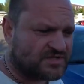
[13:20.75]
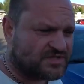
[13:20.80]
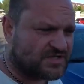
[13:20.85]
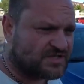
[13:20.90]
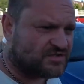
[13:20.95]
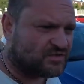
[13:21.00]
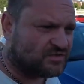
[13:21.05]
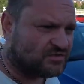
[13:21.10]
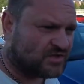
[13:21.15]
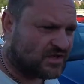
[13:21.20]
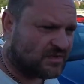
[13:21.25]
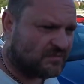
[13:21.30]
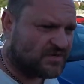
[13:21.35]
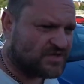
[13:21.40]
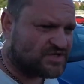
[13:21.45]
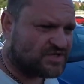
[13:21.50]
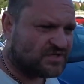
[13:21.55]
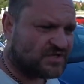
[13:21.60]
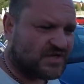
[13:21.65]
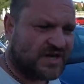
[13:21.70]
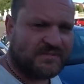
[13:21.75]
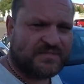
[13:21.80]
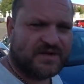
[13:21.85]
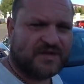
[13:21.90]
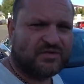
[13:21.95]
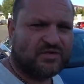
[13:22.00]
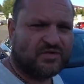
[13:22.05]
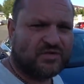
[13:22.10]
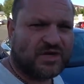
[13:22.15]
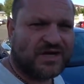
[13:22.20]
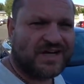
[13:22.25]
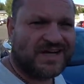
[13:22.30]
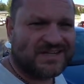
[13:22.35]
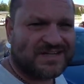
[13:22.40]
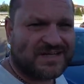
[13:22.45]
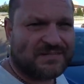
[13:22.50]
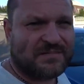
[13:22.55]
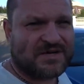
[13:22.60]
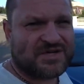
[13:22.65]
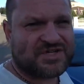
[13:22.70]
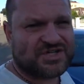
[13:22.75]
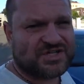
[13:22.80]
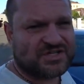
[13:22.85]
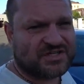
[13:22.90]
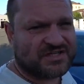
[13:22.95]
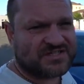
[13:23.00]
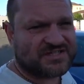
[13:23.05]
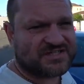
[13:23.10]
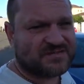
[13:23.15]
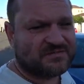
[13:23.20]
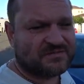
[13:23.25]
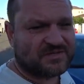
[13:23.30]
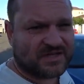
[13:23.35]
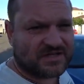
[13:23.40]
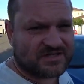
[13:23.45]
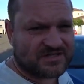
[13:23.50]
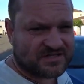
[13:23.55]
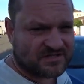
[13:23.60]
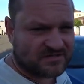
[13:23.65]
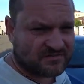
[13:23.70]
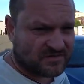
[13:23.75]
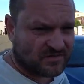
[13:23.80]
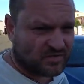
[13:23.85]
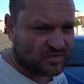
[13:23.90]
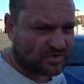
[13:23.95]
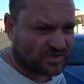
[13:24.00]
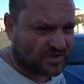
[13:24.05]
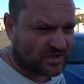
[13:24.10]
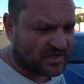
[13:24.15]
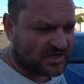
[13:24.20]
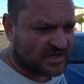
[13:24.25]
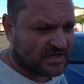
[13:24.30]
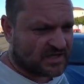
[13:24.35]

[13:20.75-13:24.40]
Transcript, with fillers: здесь он обычный тряпка, но это машина 17 года.